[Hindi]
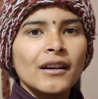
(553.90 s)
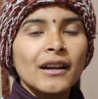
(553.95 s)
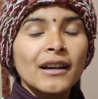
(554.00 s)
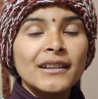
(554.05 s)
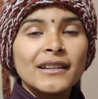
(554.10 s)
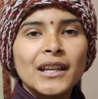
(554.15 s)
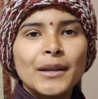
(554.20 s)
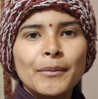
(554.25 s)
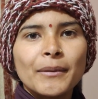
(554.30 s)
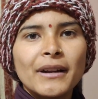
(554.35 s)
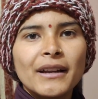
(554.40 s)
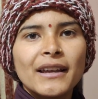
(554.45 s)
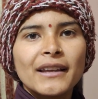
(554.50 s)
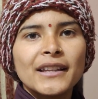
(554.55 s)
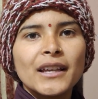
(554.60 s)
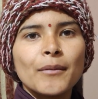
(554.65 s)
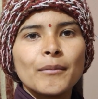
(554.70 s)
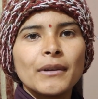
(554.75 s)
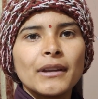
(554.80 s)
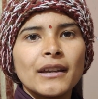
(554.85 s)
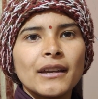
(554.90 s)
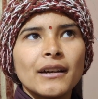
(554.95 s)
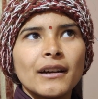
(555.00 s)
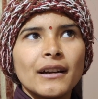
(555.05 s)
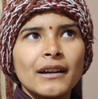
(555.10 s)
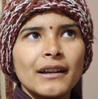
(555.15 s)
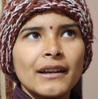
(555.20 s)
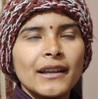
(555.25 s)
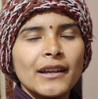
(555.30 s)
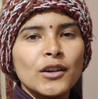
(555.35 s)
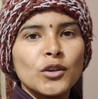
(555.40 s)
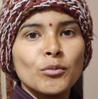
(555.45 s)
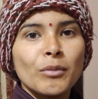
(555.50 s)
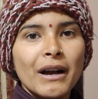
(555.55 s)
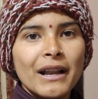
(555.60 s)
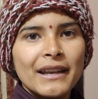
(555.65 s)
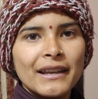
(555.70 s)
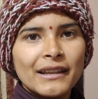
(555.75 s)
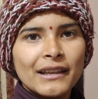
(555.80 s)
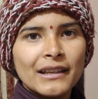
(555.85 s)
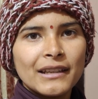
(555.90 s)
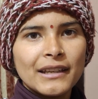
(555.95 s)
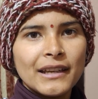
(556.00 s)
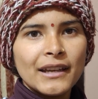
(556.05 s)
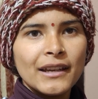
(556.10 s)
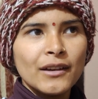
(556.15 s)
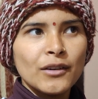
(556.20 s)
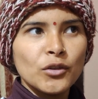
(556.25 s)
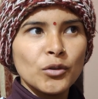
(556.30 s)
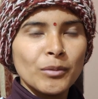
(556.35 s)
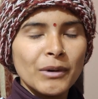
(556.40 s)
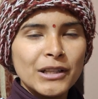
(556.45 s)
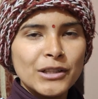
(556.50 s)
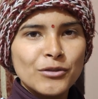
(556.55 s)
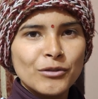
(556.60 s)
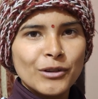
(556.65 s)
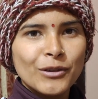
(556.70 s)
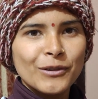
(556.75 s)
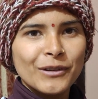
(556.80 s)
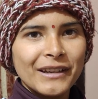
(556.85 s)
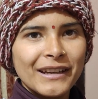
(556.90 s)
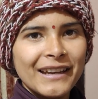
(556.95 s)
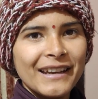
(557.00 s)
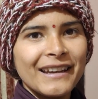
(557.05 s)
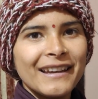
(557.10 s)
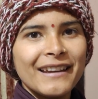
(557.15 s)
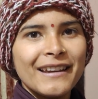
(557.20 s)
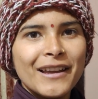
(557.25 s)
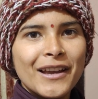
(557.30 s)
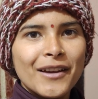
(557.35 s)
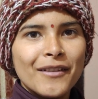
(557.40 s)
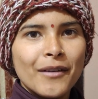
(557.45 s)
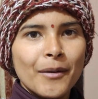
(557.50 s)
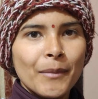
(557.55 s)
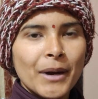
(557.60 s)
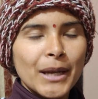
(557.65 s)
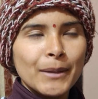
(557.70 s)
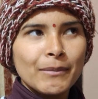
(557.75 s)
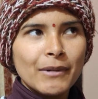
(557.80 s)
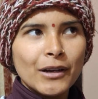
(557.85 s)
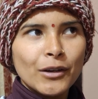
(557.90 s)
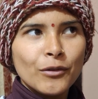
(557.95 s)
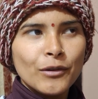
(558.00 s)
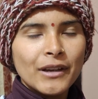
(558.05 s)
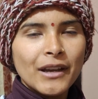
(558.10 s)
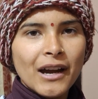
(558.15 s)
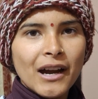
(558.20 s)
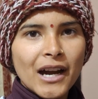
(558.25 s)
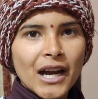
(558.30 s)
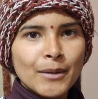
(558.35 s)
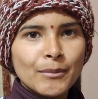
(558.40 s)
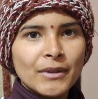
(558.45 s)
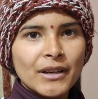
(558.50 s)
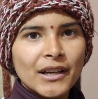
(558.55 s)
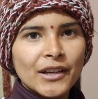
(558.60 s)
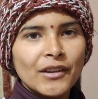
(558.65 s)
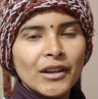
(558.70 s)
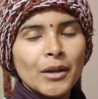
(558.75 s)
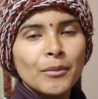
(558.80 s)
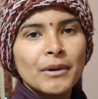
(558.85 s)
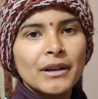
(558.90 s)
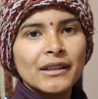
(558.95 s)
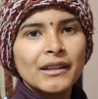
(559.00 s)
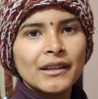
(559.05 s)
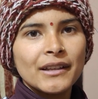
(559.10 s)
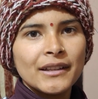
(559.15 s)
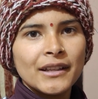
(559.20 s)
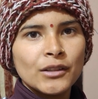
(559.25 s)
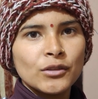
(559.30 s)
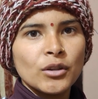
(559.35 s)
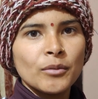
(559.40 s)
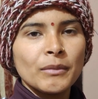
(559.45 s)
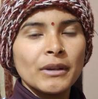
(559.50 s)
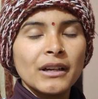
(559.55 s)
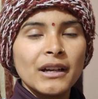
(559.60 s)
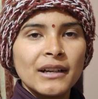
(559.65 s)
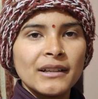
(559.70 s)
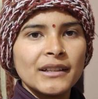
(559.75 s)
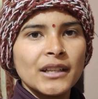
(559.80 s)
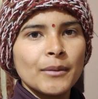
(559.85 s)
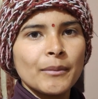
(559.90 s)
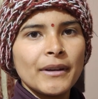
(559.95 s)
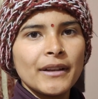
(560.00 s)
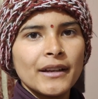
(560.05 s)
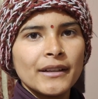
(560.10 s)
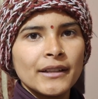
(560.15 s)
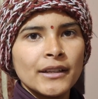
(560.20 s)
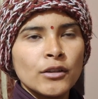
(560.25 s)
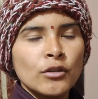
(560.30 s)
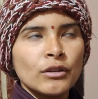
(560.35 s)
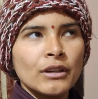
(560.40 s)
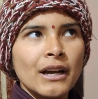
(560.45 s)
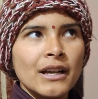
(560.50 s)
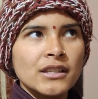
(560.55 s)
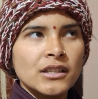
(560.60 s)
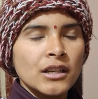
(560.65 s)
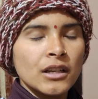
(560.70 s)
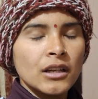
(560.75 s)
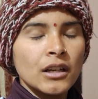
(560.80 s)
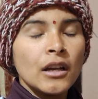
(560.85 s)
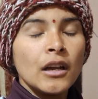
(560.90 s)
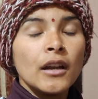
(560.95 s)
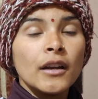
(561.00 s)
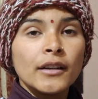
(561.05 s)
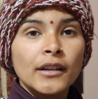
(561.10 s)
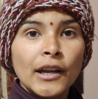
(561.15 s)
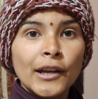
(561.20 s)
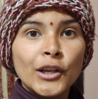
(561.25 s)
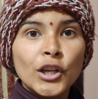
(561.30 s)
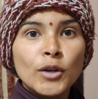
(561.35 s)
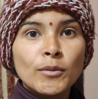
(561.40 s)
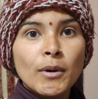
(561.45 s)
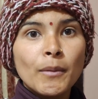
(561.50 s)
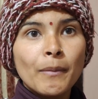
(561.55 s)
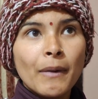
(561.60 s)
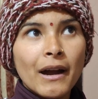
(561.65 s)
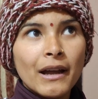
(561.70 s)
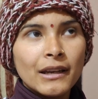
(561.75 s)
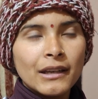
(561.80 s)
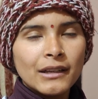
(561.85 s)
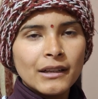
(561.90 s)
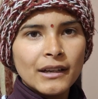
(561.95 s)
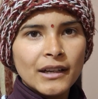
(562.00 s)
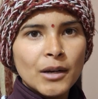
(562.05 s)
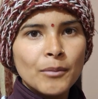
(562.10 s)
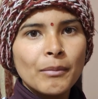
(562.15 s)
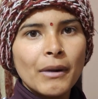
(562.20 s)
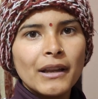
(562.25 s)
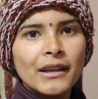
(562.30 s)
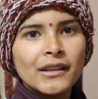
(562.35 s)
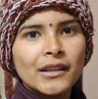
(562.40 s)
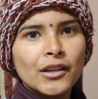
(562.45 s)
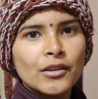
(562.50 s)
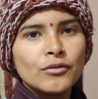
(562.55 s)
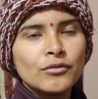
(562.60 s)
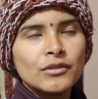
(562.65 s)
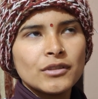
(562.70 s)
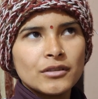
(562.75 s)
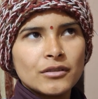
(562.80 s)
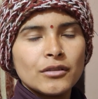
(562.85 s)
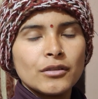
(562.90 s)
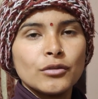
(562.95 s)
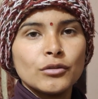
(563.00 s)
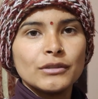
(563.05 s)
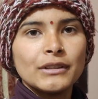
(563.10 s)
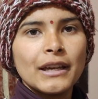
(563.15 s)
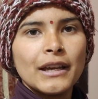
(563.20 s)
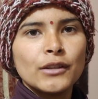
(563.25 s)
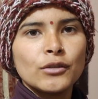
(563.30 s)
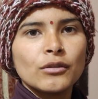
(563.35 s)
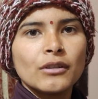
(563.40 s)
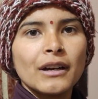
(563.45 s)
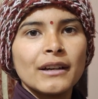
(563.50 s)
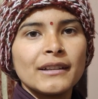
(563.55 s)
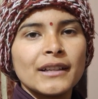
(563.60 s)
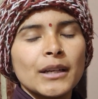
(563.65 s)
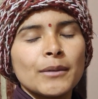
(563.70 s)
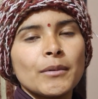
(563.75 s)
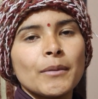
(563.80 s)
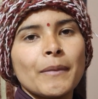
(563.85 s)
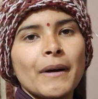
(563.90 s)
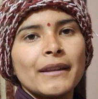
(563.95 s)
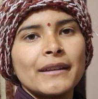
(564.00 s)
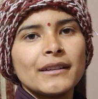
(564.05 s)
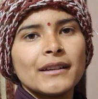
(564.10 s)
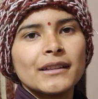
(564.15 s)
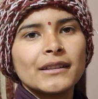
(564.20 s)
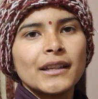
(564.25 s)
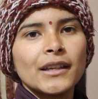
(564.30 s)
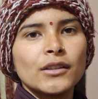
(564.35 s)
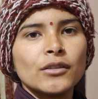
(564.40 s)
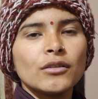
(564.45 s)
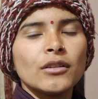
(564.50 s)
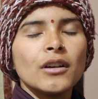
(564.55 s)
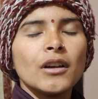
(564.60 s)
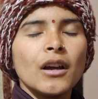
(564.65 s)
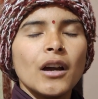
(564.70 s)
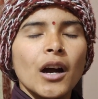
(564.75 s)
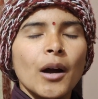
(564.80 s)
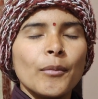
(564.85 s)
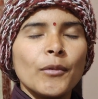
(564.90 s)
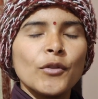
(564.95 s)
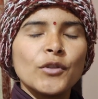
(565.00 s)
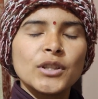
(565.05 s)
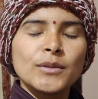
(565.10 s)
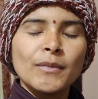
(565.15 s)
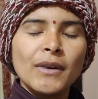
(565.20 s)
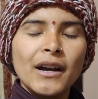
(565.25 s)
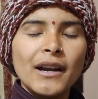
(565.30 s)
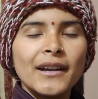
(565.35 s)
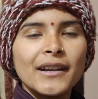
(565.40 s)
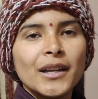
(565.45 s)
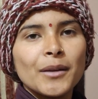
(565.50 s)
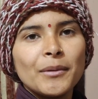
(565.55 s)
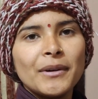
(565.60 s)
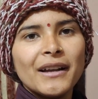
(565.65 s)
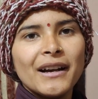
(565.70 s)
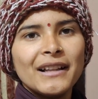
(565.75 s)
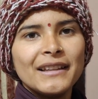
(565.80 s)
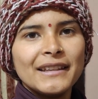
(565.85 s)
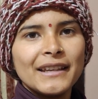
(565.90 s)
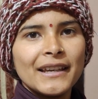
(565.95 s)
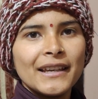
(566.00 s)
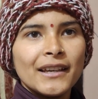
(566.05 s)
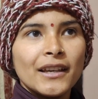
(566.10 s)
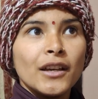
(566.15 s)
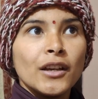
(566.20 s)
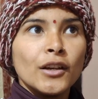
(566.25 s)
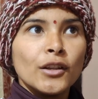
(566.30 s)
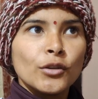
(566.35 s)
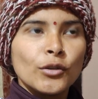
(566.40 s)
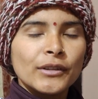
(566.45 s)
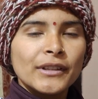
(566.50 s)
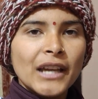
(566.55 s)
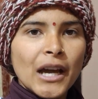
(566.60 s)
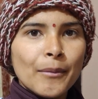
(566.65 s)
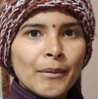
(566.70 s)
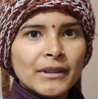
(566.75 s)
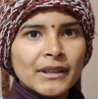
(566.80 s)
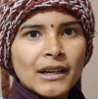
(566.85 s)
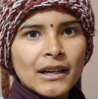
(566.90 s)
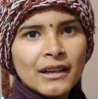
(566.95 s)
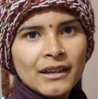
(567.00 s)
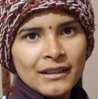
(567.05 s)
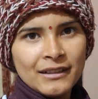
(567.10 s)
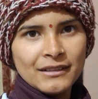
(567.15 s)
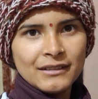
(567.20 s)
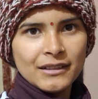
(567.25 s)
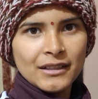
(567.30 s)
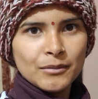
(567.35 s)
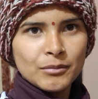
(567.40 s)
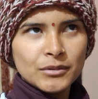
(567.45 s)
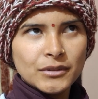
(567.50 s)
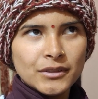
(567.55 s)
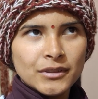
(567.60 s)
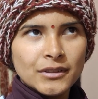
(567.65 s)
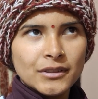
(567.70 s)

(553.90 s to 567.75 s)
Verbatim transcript: कंटर पे रखे थे हमने अंडे उबालने के लिए उबल चुके होंगे हमारे पास कोई आग में रखने वाला बर्तन नहीं था तो हमने कंटर में ही रख दिया क्योंकि आजकल ठंडियों में पानी गर्म पानी का यूज होता है तो कंटर में पानी रखते हैं तो हमने उसी में अंडे भी डाल दिए हैं तो क्या पता अब